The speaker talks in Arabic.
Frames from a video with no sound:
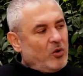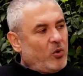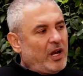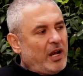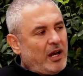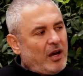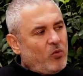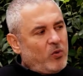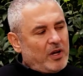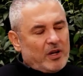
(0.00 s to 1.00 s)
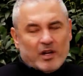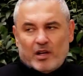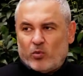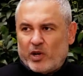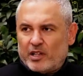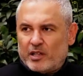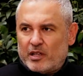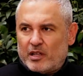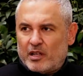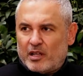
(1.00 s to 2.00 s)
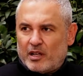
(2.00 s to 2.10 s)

وهلا أول وحدة